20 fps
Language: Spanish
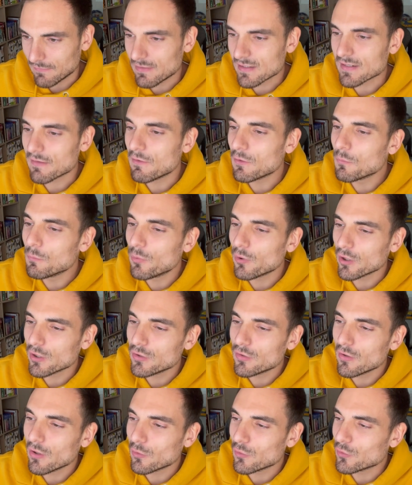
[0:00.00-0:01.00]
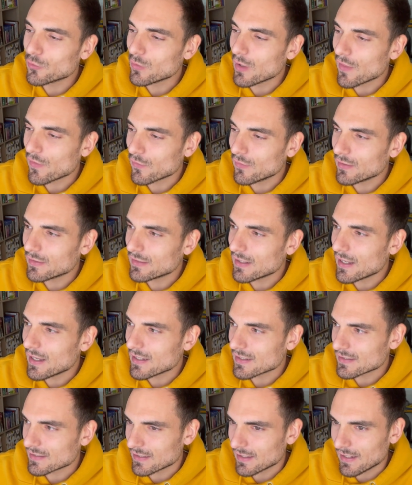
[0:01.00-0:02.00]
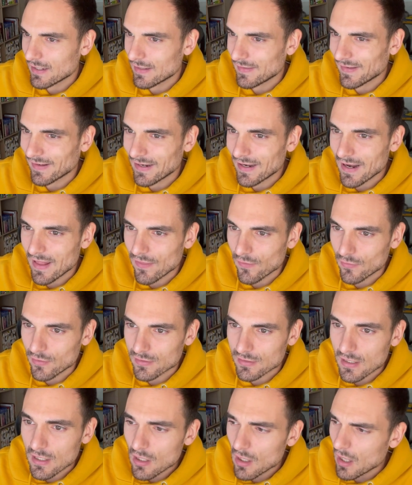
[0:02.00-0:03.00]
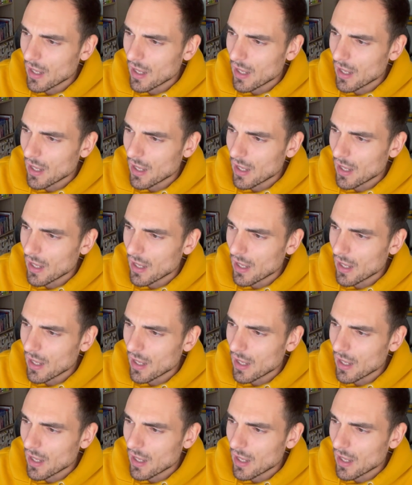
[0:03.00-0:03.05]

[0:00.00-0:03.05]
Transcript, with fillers: Y vais a ver un poquito a continuación estas eh, declaraciones.